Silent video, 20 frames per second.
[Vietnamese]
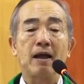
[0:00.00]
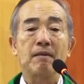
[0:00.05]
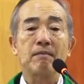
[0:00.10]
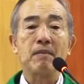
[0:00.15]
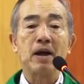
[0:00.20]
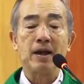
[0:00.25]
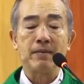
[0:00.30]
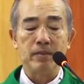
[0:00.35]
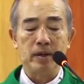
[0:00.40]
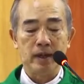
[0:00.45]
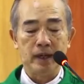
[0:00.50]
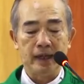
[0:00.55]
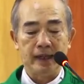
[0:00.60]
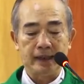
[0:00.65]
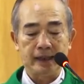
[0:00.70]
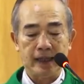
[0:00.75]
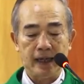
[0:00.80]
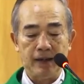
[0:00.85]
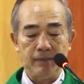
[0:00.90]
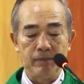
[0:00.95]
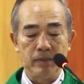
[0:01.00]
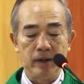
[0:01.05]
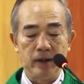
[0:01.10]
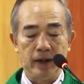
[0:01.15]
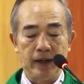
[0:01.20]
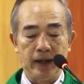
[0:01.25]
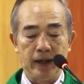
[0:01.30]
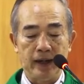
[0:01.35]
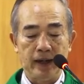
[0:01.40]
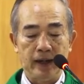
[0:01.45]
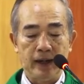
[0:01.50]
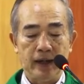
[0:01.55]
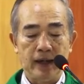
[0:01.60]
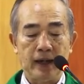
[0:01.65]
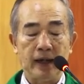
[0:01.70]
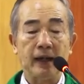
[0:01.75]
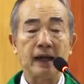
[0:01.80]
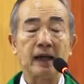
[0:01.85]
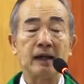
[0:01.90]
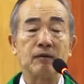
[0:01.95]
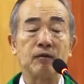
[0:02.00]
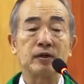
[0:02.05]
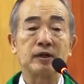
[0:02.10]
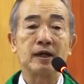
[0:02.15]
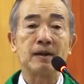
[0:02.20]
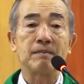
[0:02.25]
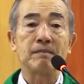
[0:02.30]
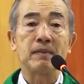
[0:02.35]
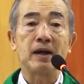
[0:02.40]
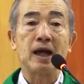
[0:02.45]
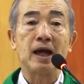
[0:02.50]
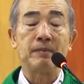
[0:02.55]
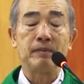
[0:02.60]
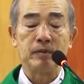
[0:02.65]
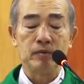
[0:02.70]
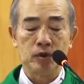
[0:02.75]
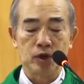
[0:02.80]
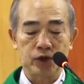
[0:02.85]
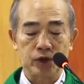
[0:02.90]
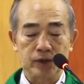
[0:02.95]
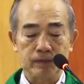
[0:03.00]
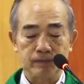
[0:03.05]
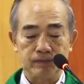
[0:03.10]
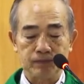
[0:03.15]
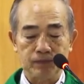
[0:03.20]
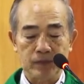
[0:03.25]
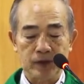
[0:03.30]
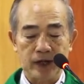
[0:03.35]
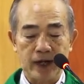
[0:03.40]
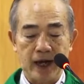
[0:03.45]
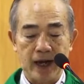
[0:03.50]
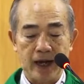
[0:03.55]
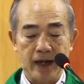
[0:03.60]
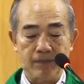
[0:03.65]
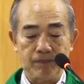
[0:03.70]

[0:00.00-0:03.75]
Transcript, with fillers: 30 tháng 10 2021 rằng